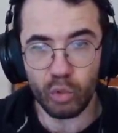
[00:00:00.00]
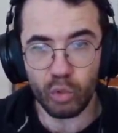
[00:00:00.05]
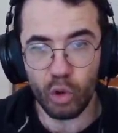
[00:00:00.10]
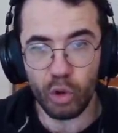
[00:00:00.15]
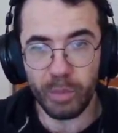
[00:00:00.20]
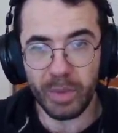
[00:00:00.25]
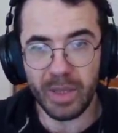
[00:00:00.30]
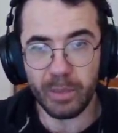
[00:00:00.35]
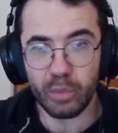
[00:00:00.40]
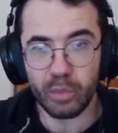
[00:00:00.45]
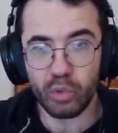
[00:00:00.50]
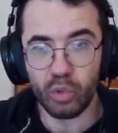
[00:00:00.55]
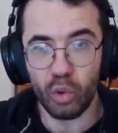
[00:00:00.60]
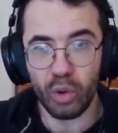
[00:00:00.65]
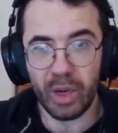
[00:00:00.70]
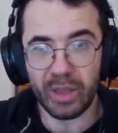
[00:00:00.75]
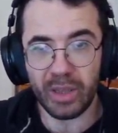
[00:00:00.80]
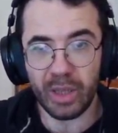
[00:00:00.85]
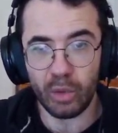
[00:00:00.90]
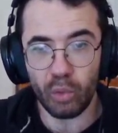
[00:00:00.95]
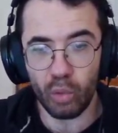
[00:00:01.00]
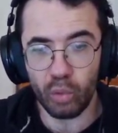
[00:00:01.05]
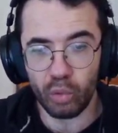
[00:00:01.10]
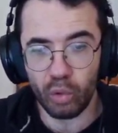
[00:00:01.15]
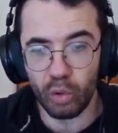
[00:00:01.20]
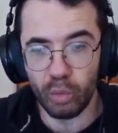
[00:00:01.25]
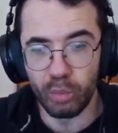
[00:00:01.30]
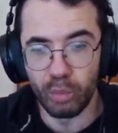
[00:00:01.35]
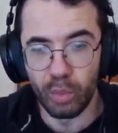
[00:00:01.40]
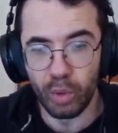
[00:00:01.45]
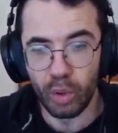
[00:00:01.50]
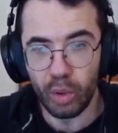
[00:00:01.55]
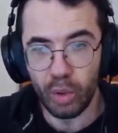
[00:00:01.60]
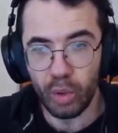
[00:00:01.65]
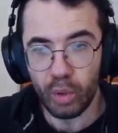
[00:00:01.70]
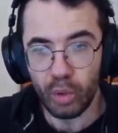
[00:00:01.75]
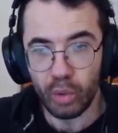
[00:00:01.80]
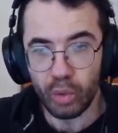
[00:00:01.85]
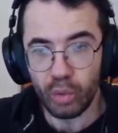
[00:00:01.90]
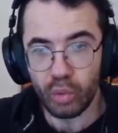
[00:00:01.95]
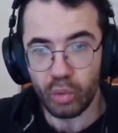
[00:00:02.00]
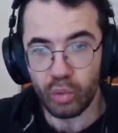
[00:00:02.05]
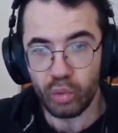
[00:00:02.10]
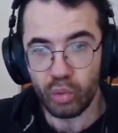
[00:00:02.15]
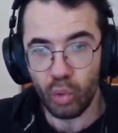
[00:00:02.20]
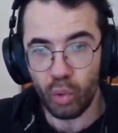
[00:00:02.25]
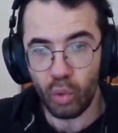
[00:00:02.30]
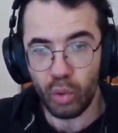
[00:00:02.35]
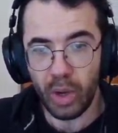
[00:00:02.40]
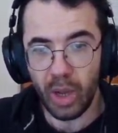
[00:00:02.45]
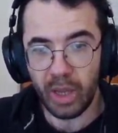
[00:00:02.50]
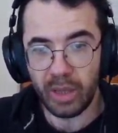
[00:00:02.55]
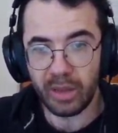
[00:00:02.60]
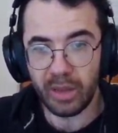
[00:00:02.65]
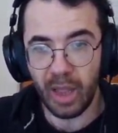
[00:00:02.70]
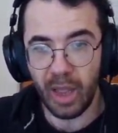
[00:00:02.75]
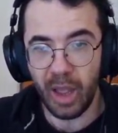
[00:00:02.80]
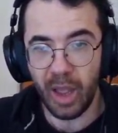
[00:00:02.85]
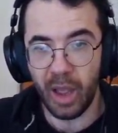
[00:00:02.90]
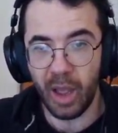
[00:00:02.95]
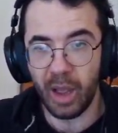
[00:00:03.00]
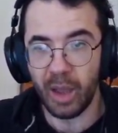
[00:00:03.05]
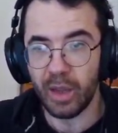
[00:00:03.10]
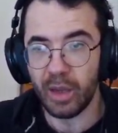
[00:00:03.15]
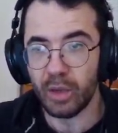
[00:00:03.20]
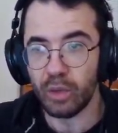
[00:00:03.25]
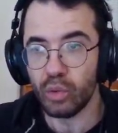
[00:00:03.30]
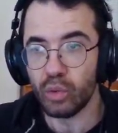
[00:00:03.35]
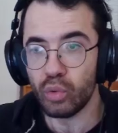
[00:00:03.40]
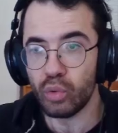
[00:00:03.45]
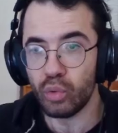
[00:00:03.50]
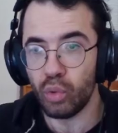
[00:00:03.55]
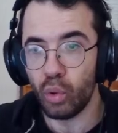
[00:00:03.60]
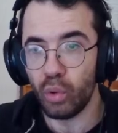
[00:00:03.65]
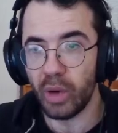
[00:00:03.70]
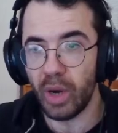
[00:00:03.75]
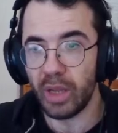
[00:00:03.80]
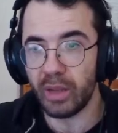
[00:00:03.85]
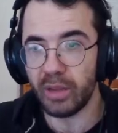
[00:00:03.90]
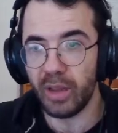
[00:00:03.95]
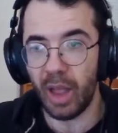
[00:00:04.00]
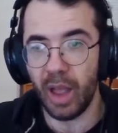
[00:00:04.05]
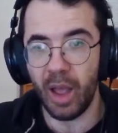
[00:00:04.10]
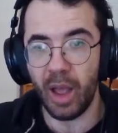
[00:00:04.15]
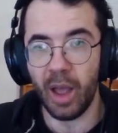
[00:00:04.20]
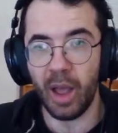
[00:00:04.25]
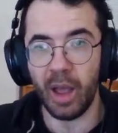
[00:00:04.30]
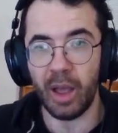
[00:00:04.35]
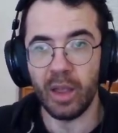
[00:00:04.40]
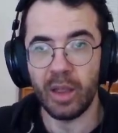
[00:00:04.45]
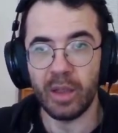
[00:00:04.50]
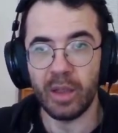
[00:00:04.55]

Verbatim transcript: Görmedim son anda gördüm. Son anda. Son anda.